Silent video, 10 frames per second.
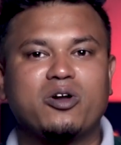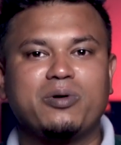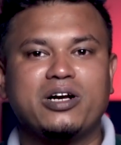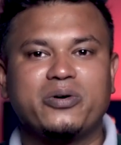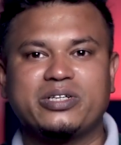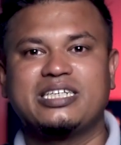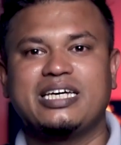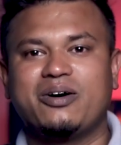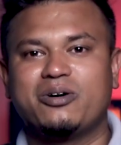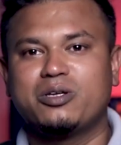গরমিল রয়েছে
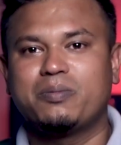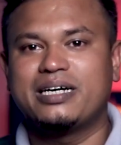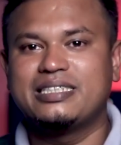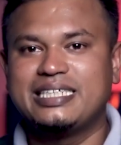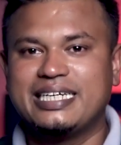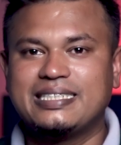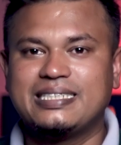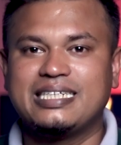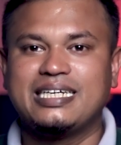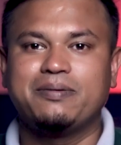অথবা
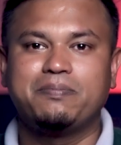জেএসসি